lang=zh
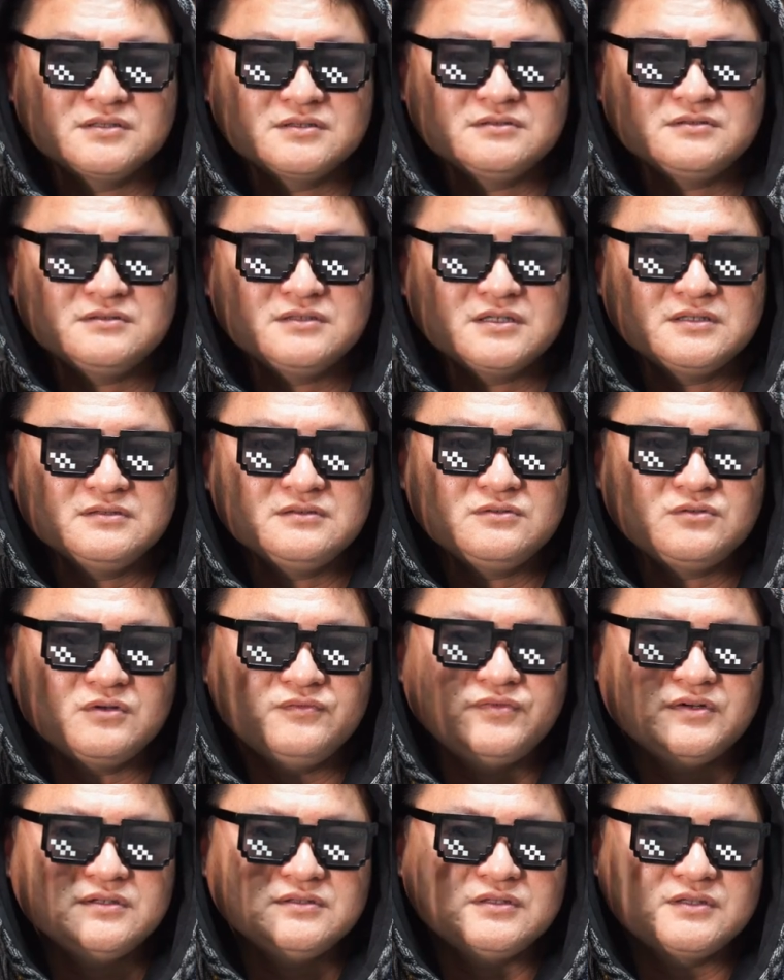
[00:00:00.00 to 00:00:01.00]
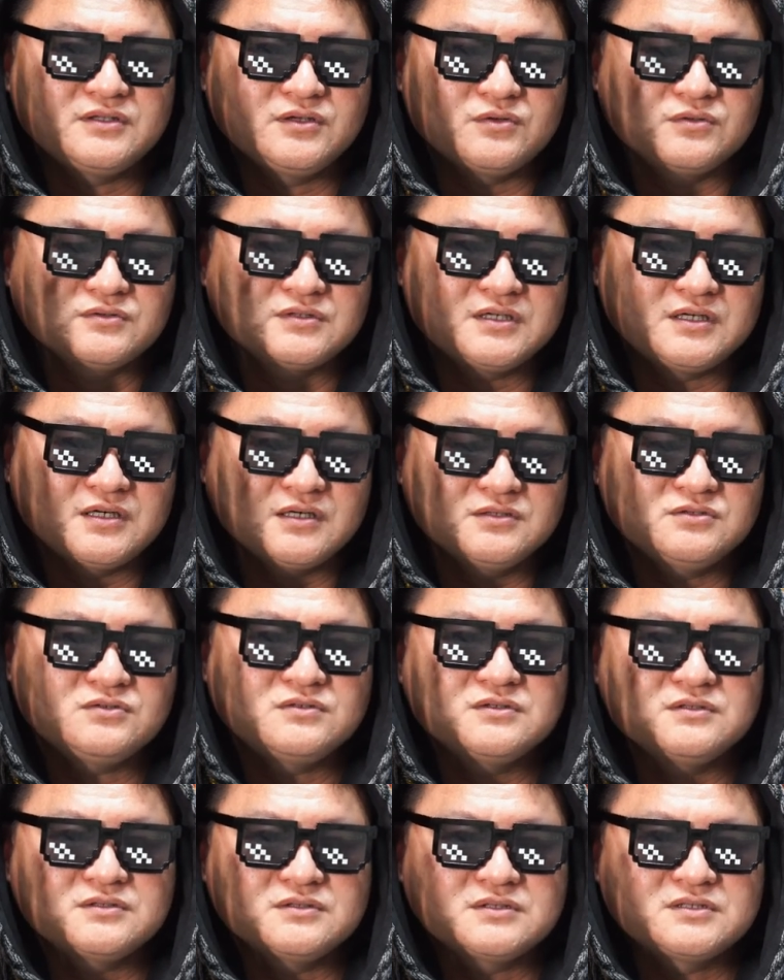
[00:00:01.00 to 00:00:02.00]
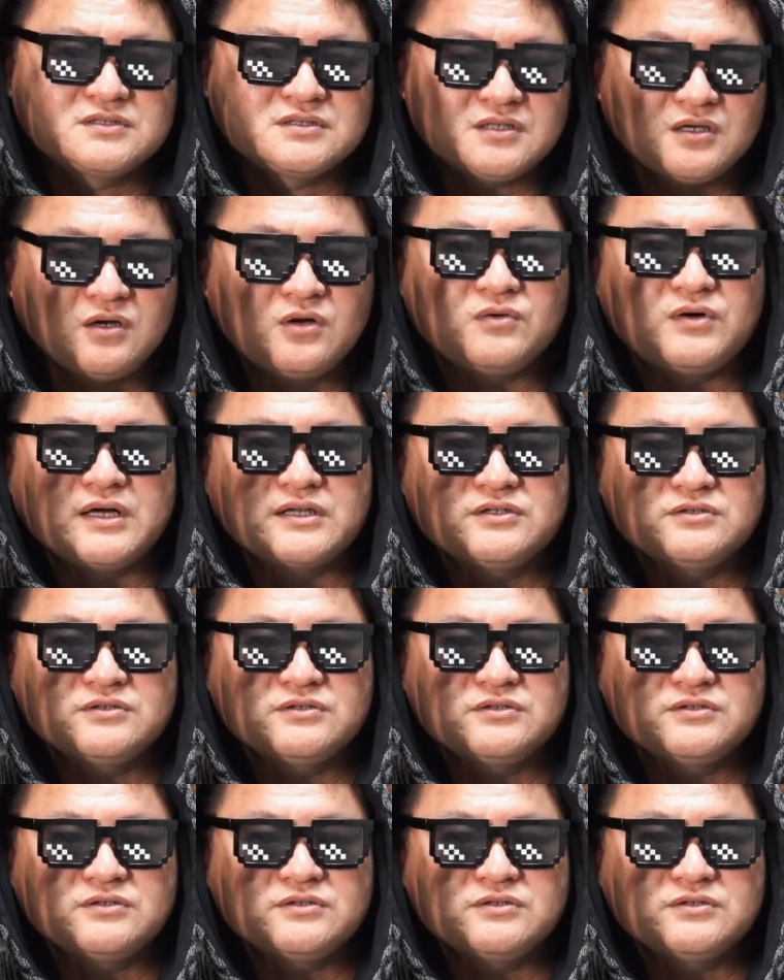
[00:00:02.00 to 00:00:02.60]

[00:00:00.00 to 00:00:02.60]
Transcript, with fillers: 跟跟官方有合作之后啊，